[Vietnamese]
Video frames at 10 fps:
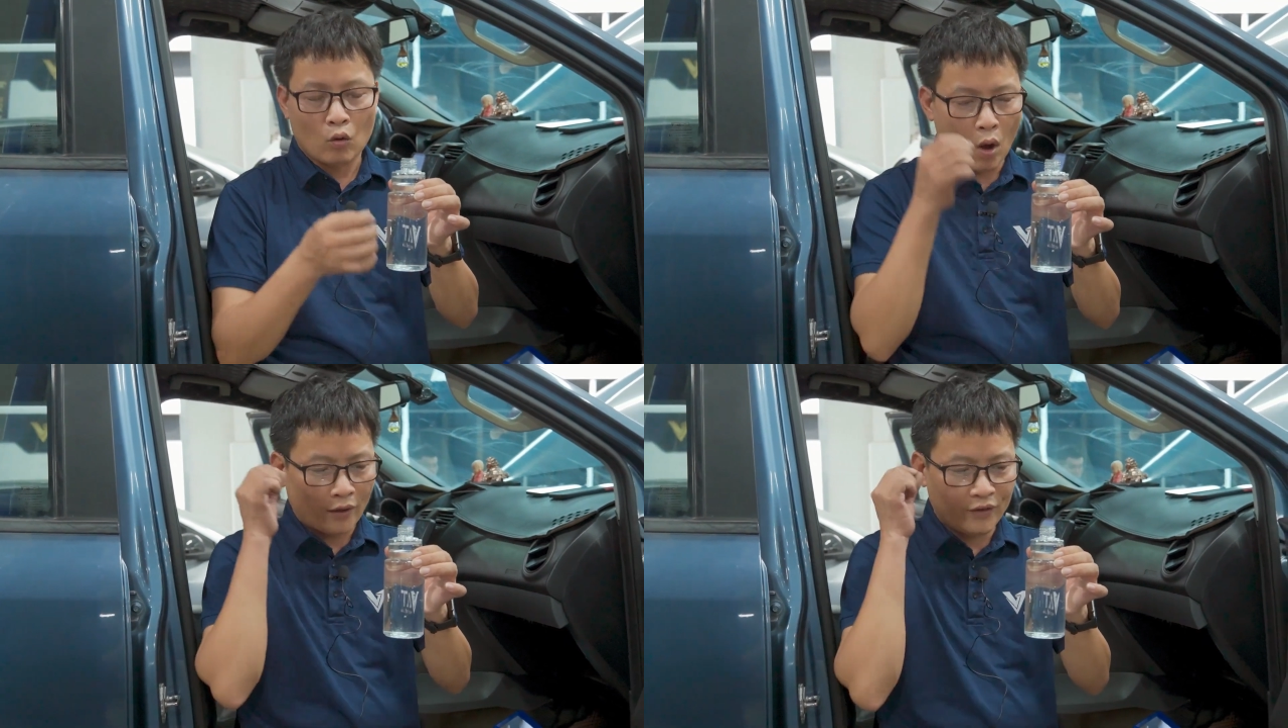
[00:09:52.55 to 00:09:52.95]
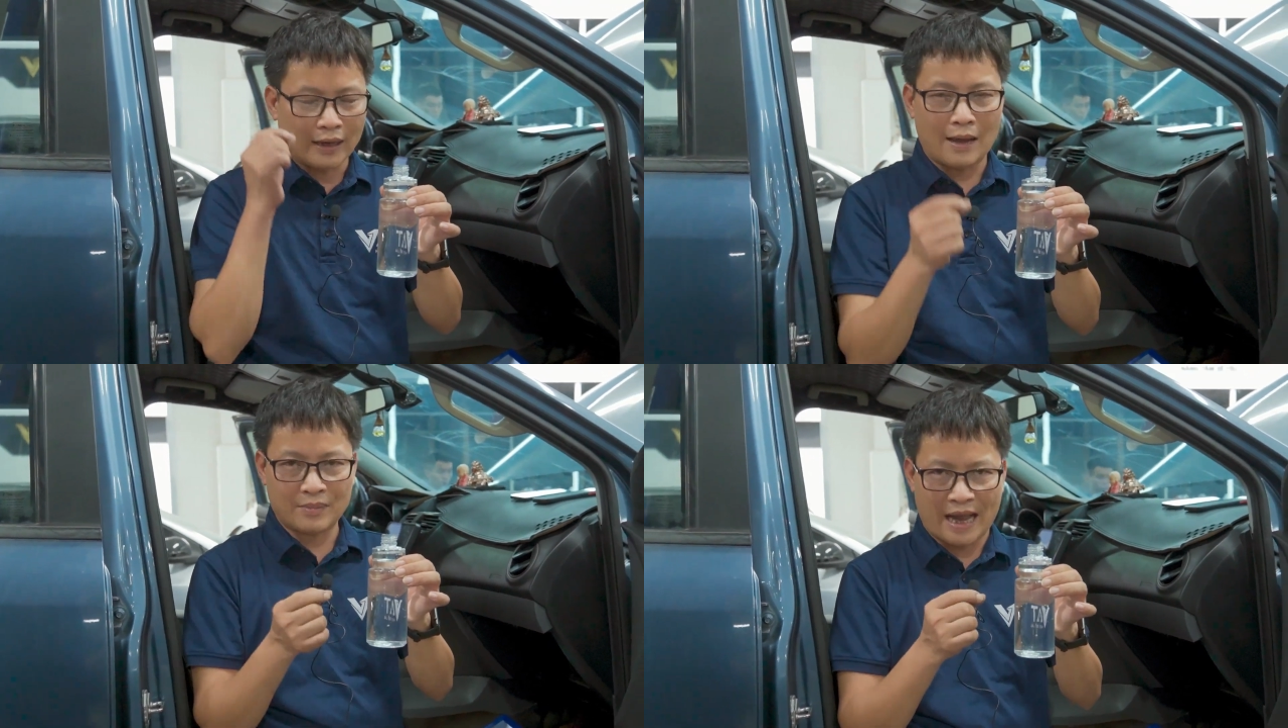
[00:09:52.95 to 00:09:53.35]
ngoài
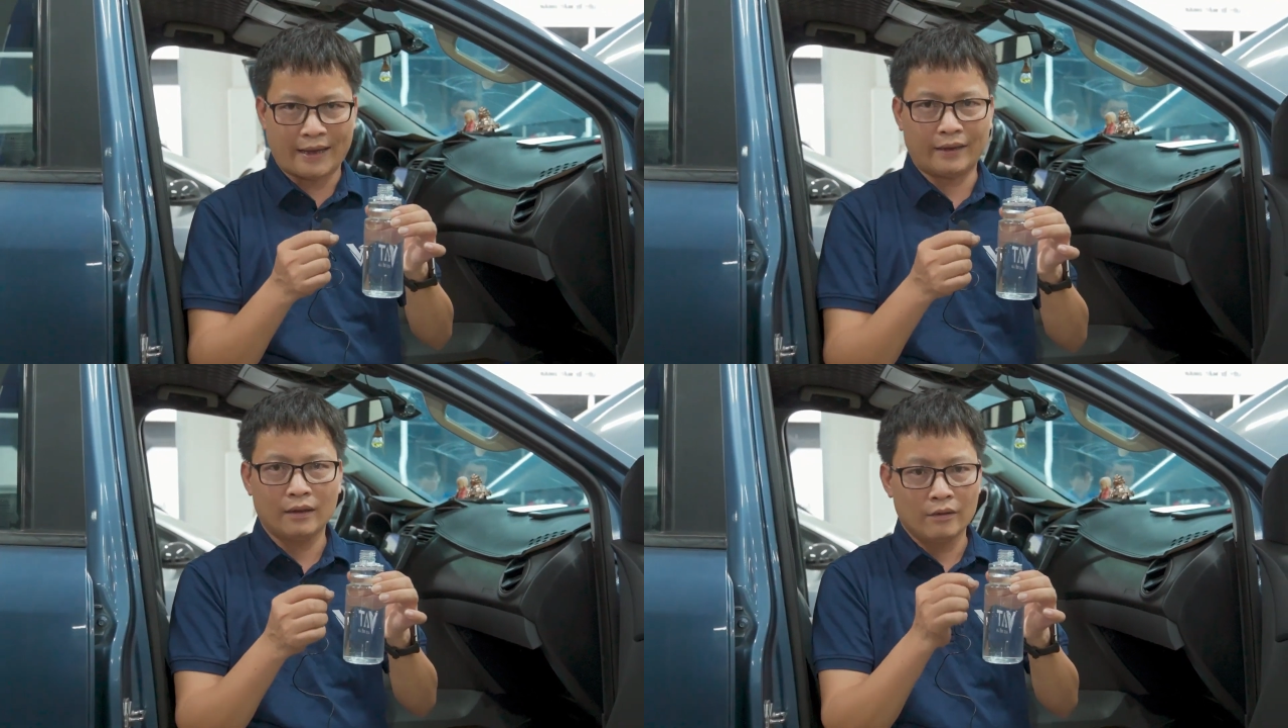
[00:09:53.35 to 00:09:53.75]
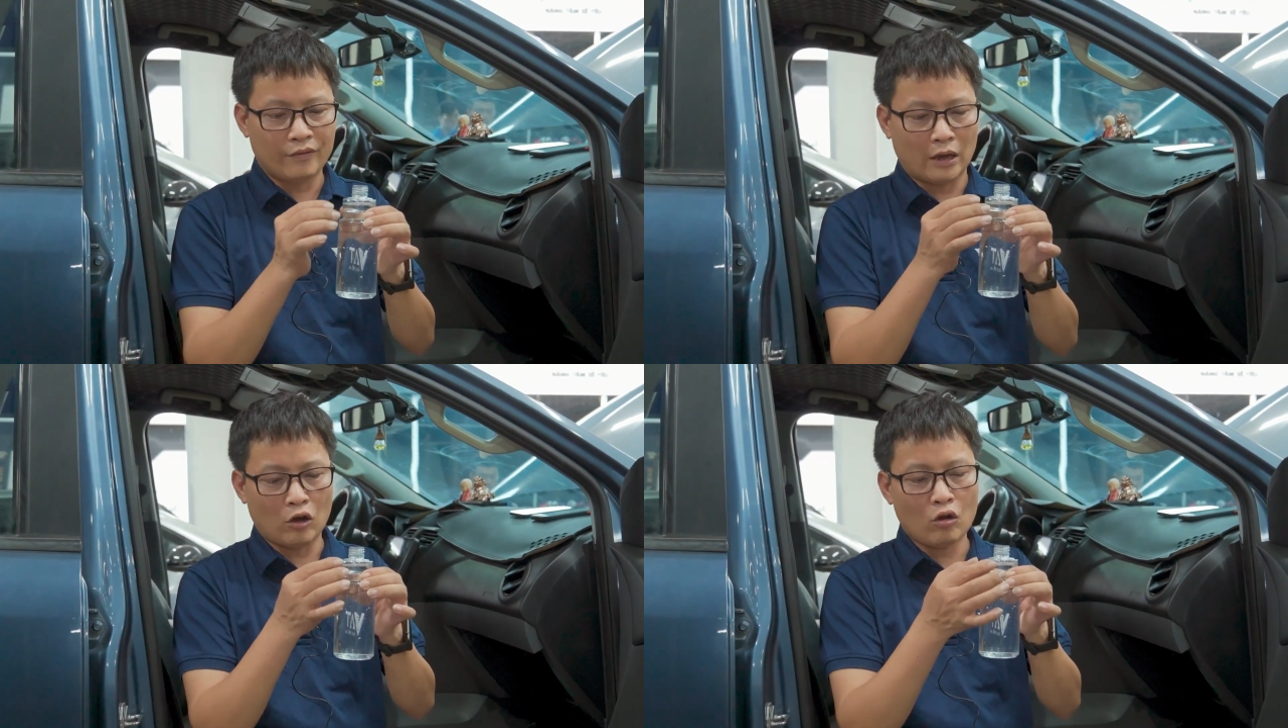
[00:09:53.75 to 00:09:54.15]
việc làm sạch
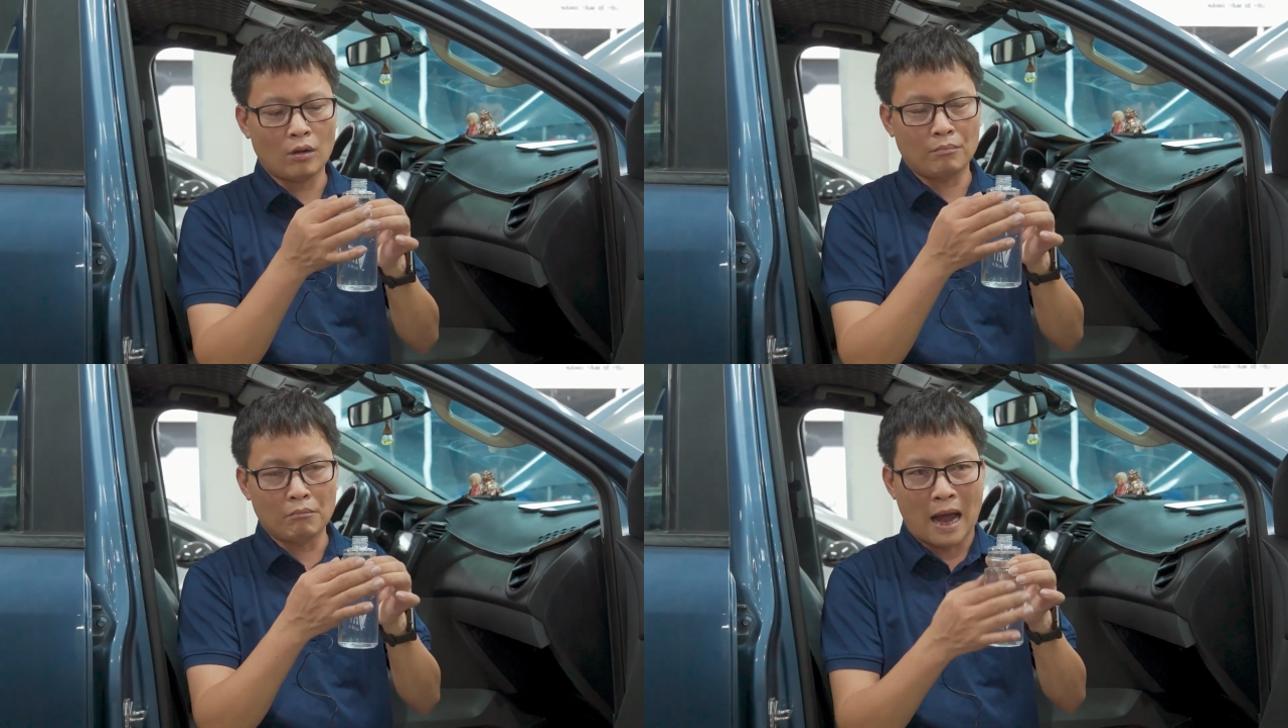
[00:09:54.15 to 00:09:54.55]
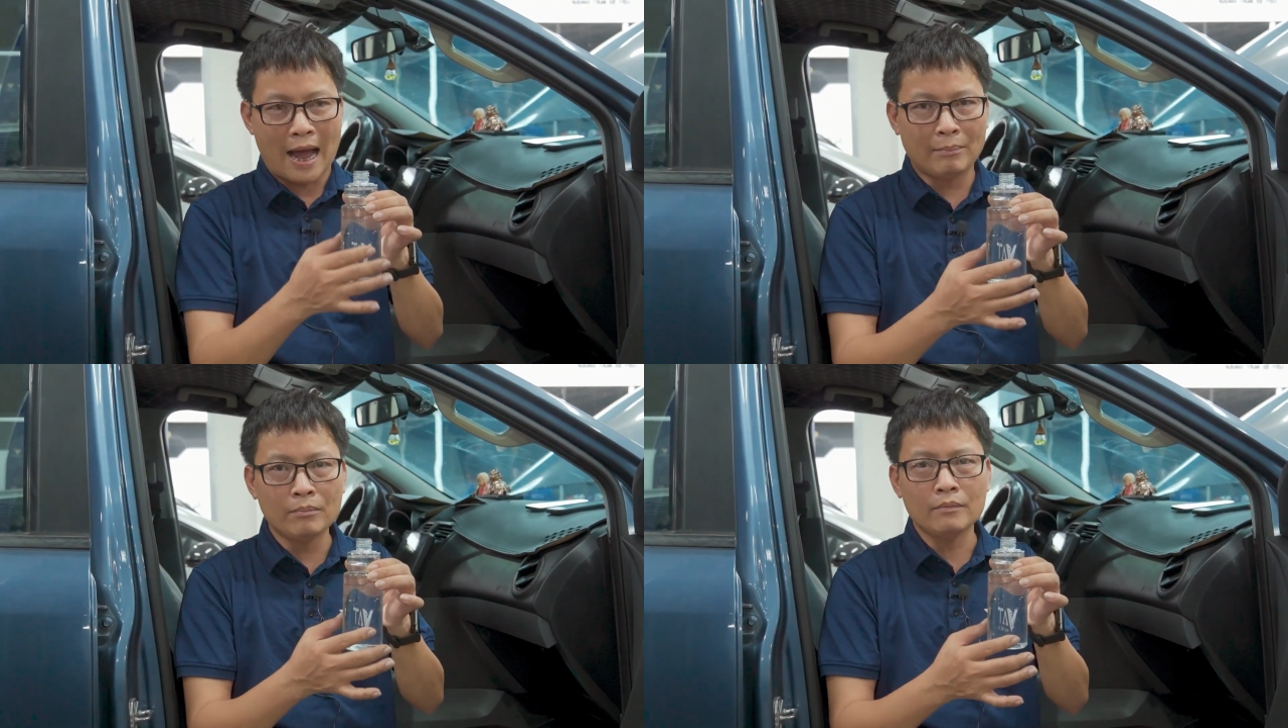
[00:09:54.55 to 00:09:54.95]
và nó còn
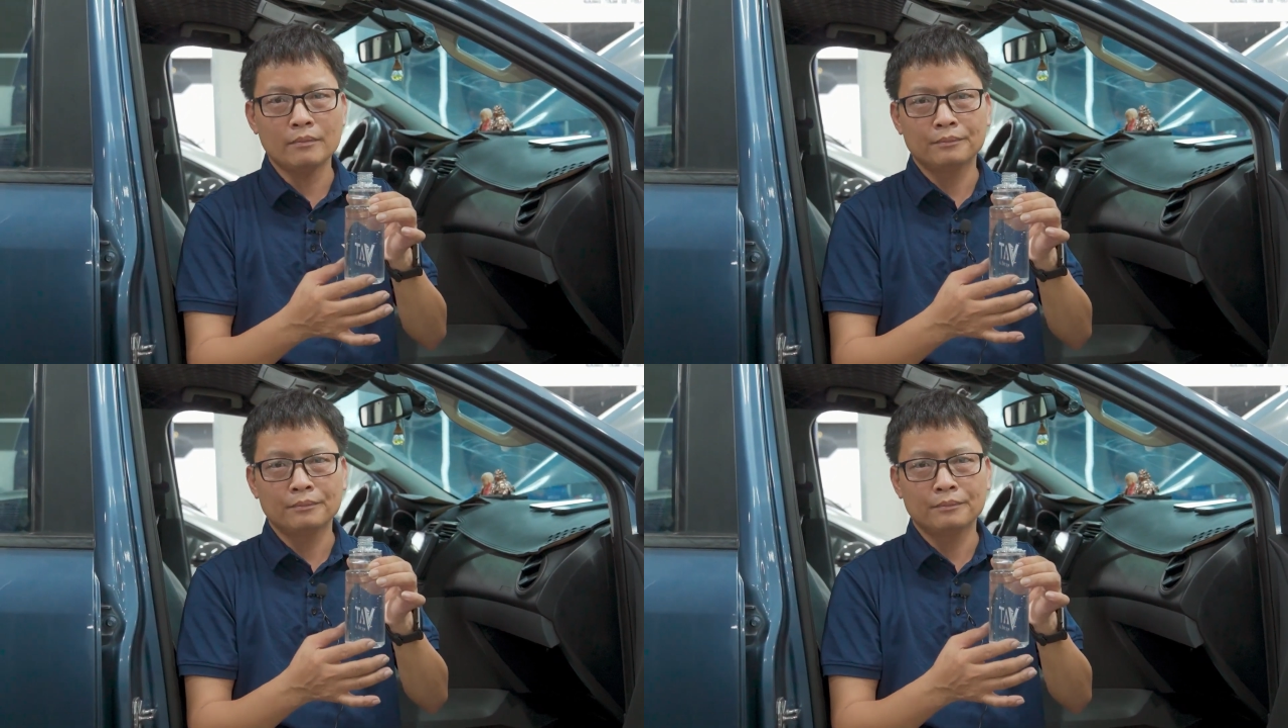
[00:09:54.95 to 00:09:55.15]
bám